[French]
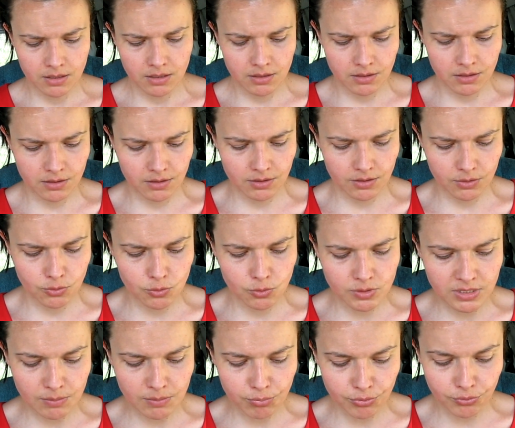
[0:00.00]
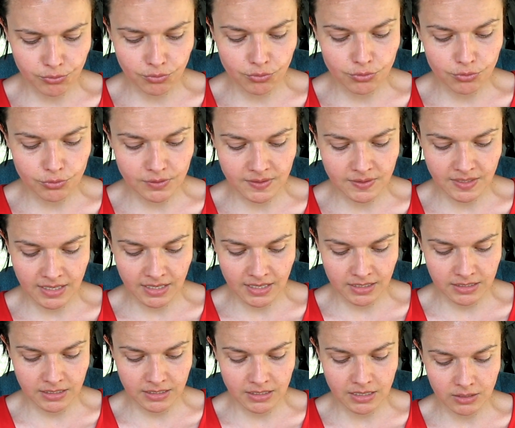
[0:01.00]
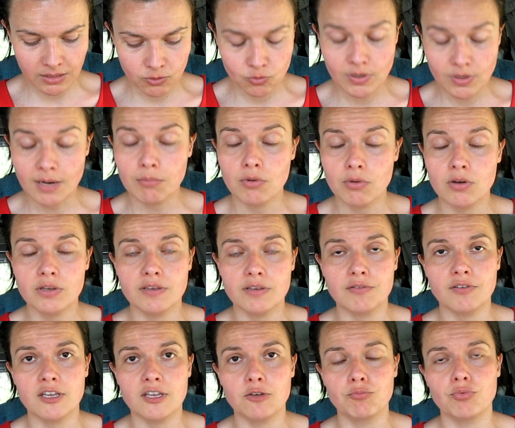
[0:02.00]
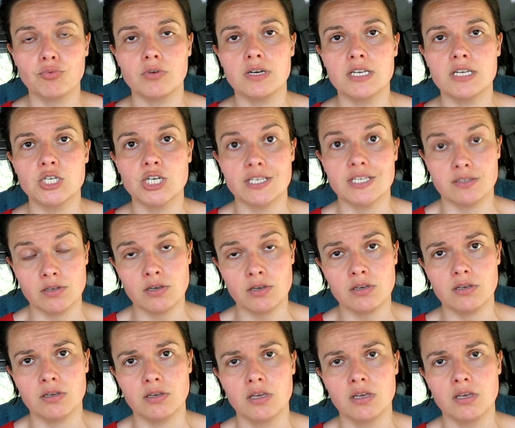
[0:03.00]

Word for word: euh, que c'est plutôt une terre qui actuellement est faite pour les chasseurs.